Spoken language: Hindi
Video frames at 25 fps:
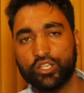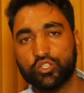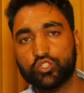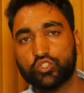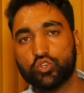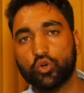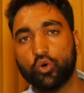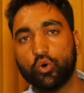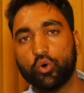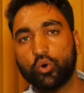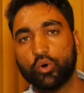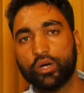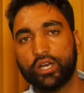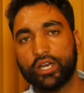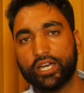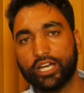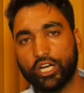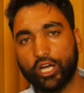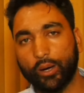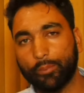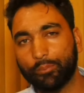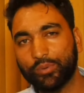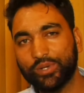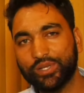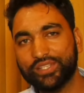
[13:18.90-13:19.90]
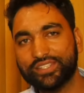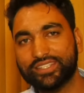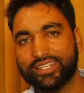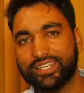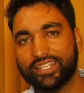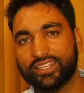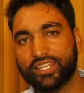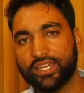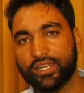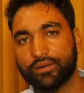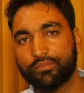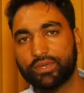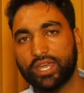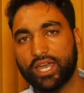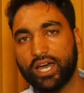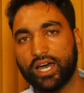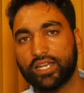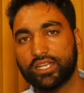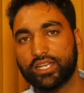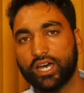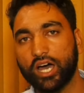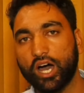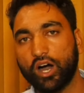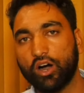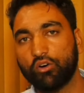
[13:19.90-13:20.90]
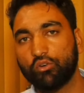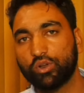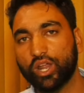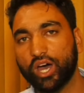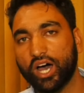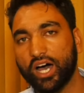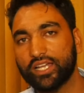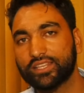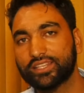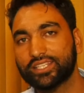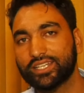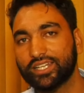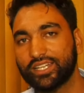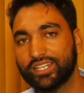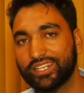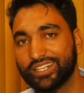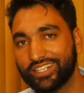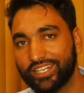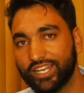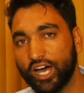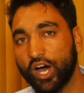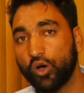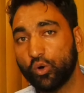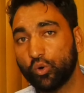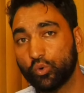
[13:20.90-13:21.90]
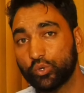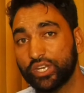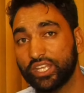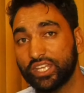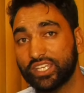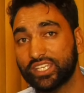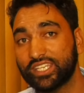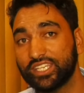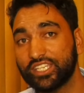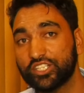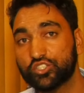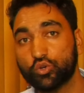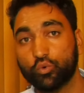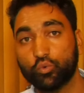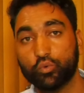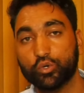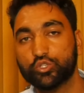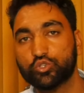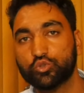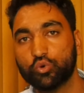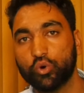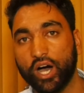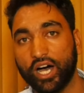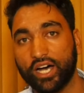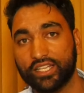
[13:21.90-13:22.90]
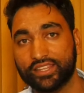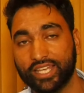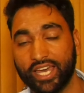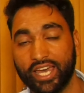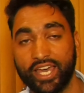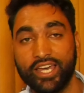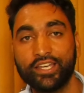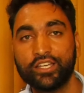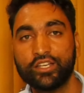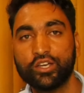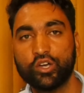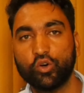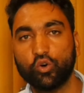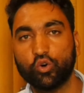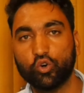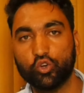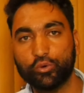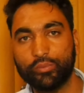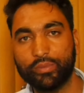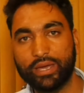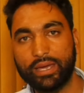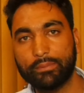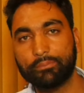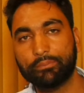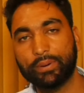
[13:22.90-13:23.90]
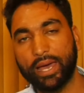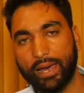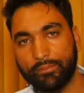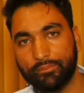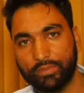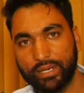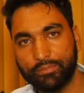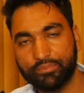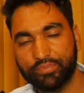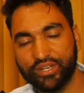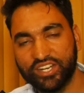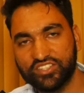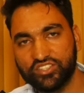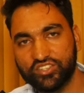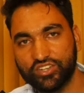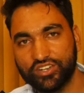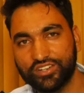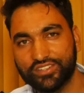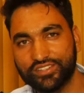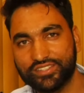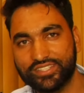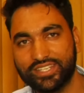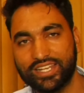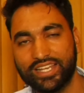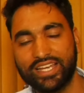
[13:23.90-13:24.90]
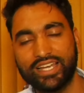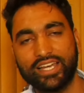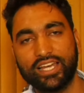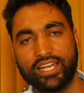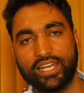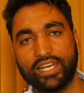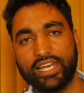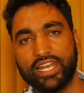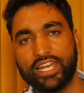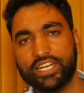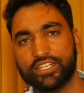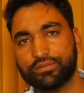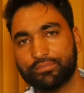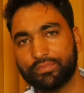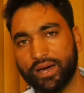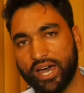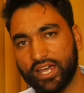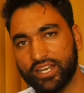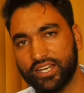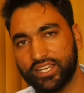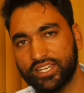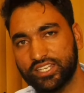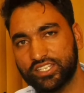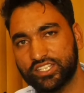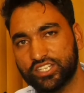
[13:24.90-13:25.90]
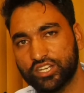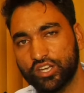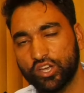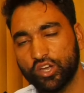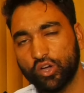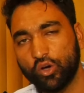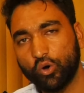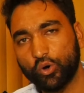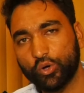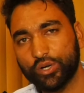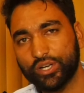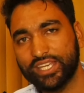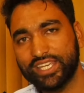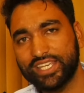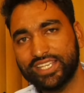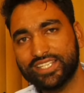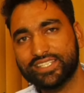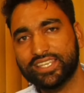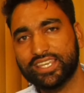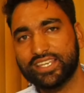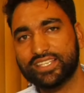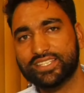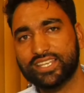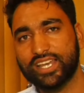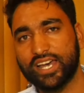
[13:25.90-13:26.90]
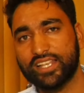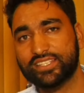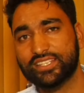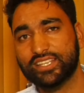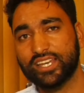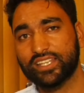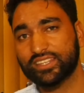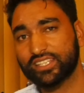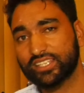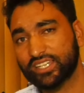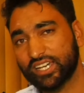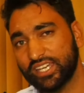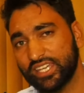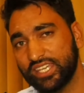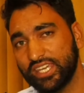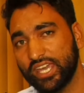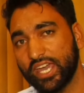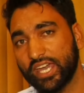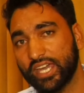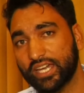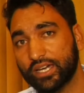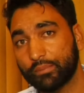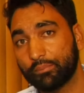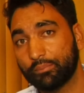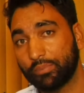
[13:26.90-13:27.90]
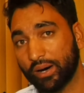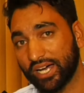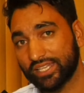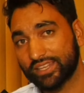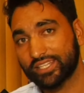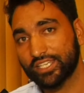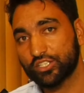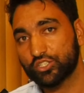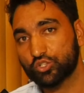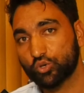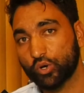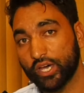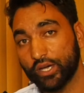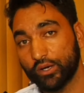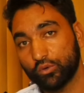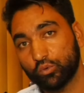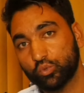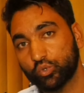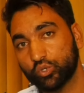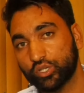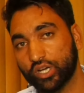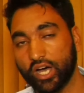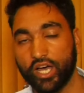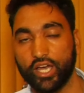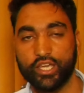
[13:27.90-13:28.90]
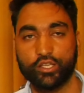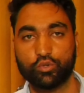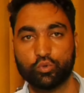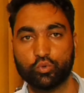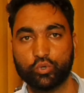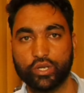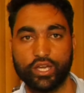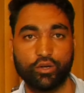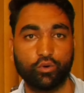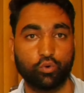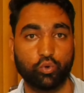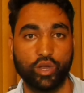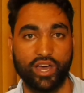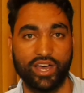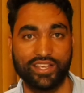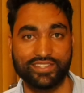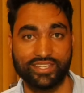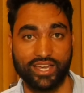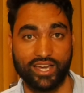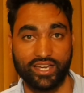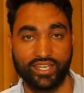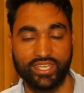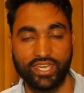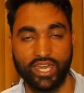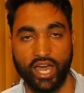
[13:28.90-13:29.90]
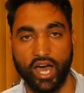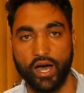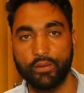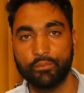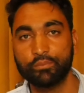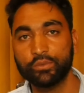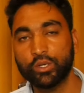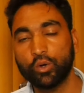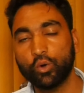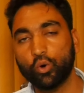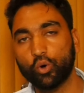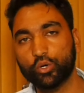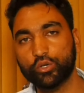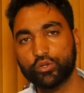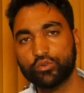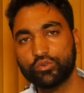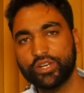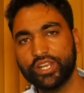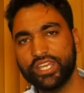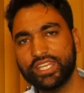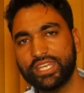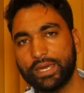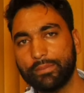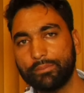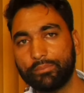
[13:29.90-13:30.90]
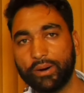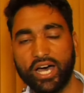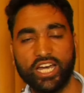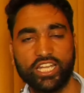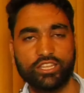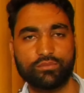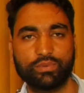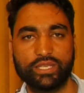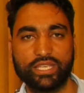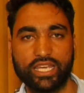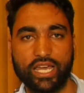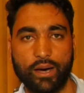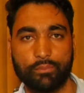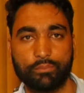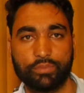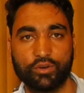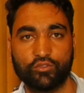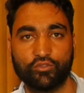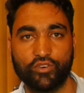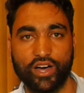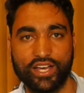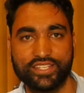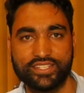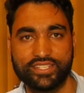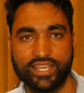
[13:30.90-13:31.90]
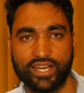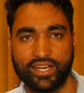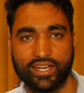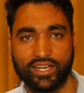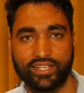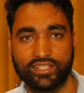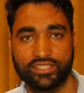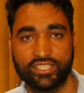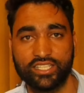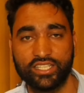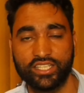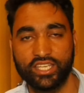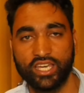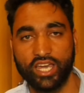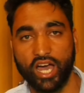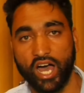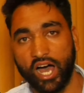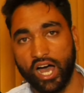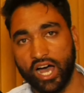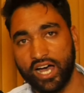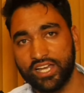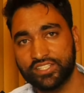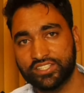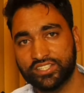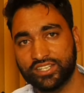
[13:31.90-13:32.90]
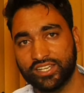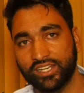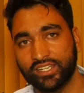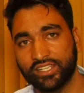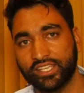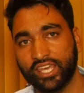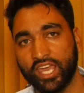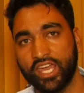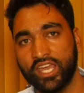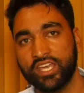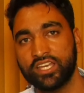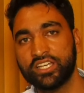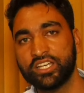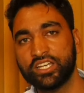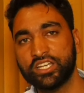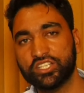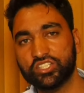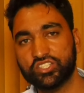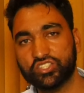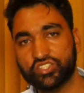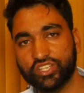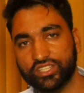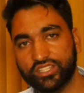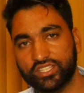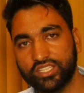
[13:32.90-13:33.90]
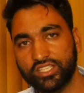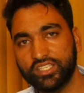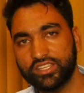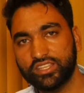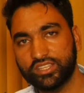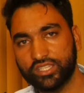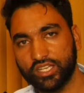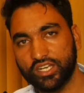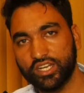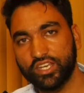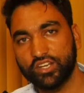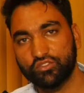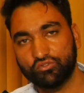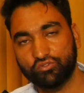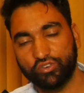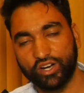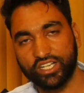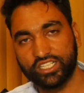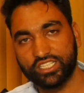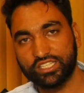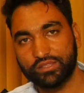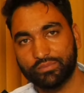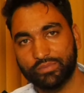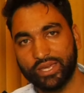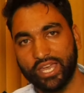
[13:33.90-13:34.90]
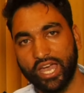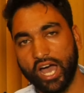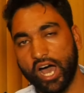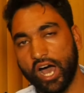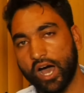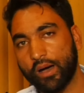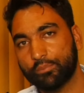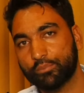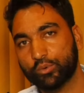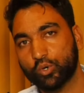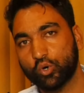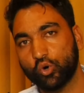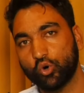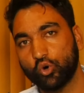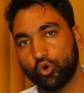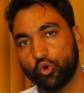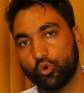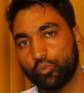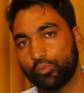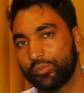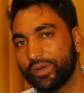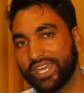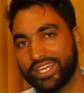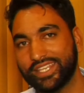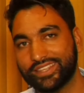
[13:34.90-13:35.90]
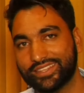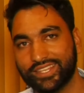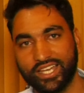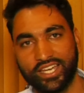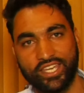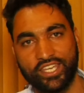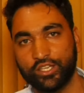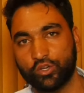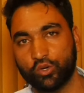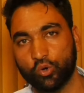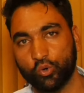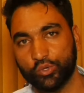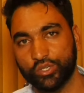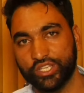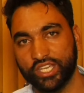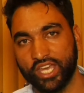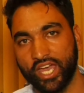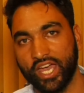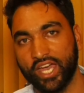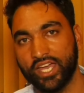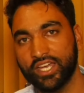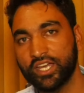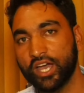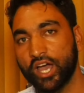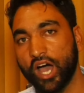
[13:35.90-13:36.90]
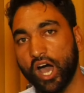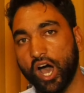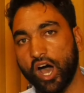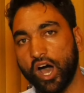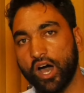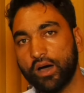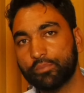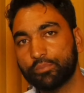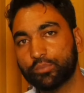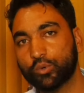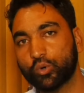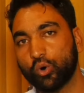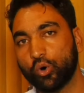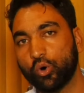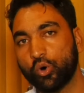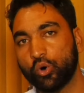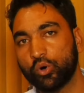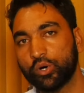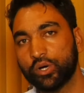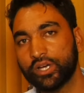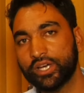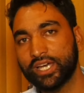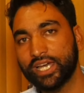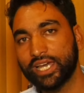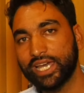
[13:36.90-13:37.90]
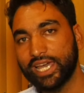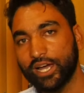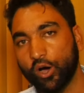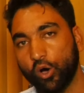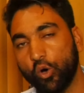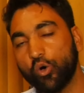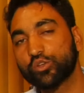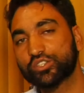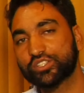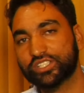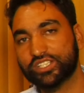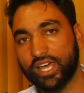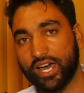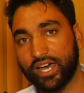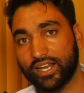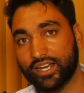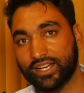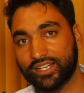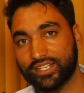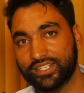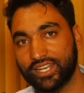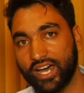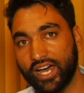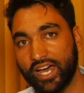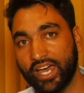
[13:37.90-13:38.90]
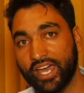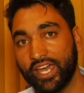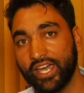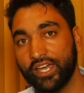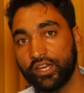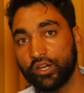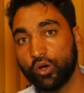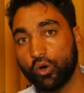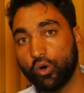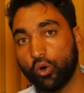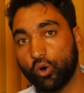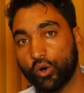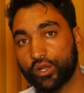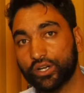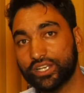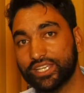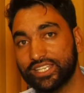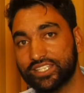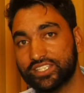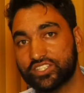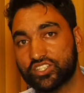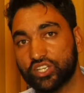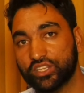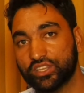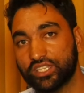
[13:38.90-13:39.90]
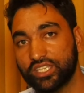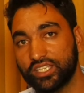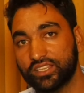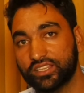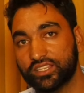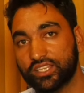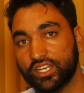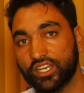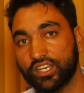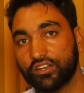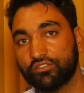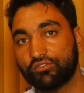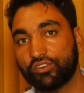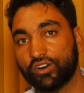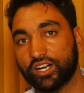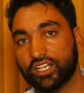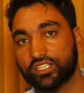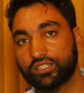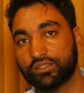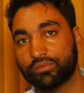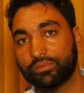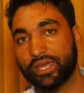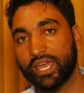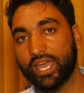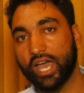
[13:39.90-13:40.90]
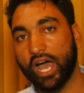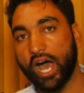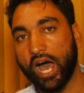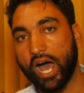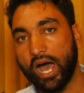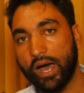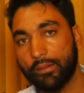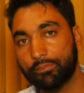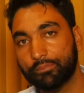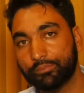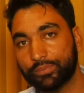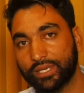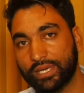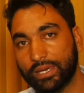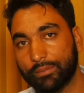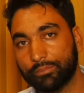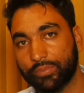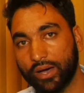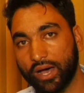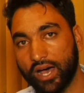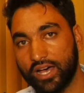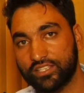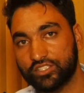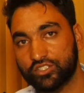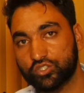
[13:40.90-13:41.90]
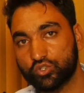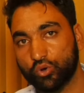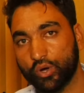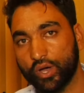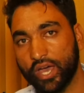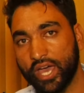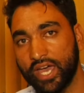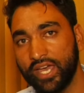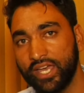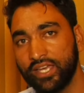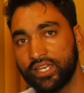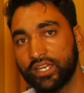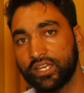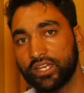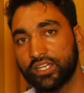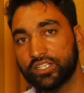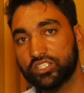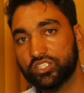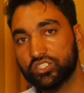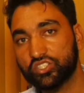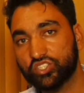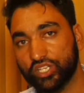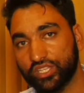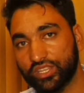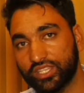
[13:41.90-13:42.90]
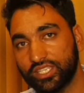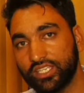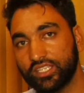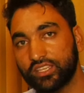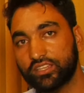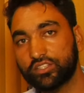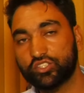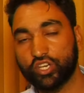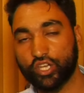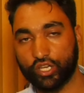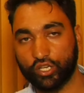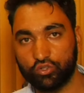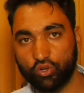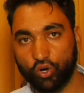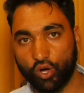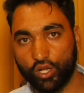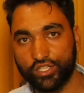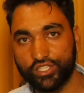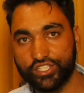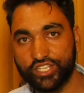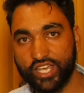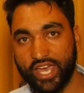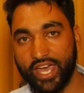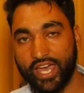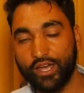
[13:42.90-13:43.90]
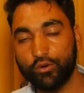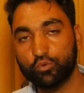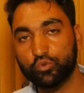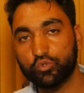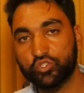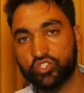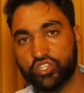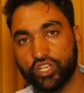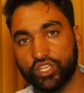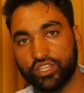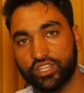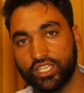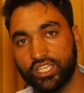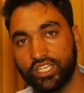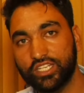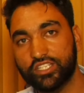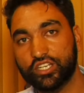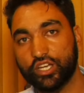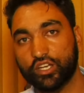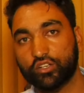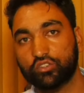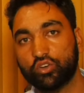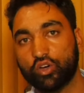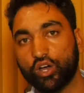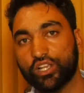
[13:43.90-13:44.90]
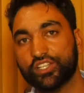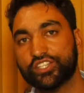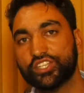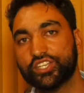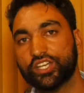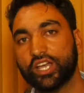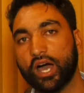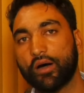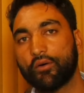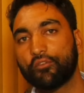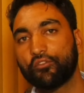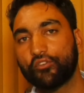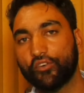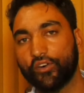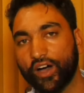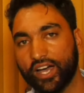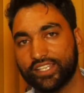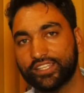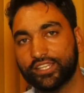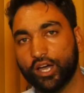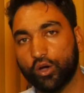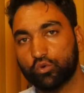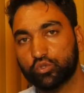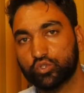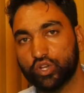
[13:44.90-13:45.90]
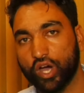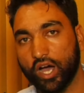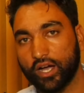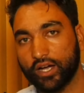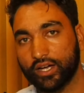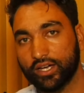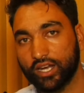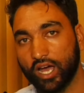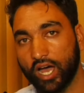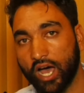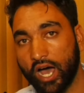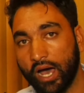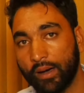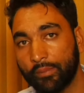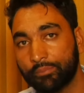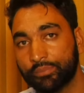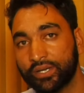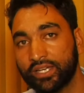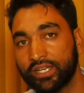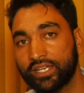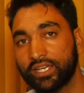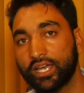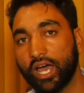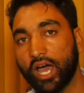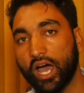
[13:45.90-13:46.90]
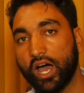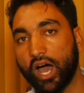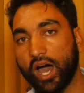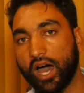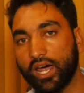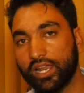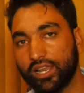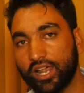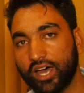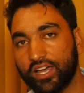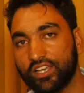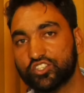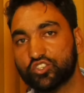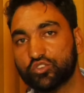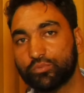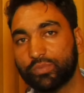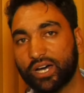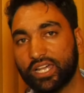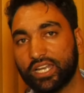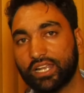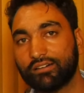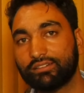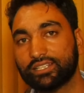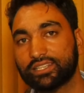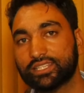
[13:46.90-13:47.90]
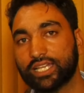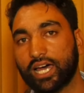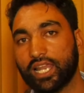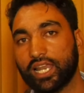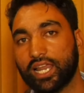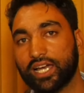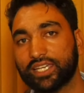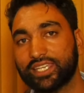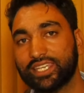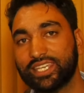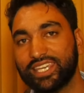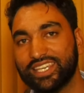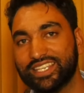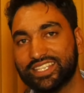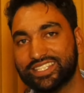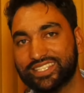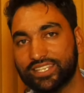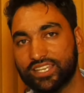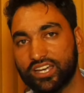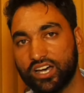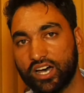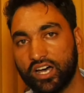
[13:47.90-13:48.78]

जो कपल्स के दरमियान औलाद न होने की जो वजूहत हैं उनमें फैमिली प्रेशर्स लेट मैरिज और इसके साथ साथ कई एक बातें जो है उनका इन्होंने खुलासा किया और इन्होंने ये बात भी यहाँ पर वाजिया कर दी कि आजकल के जदीद तरीन वक्त में आपको उम्मीद नहीं खोनी है आपको हौसला रखना है और इस जदीद तरीन वक्त में आपके पास जो है जदीद टेक्नोलॉजी है उस जदीद टेक्नोलॉजी का फ़ायदा उठाकर आप अल्लाह सुबहाना वाली की इस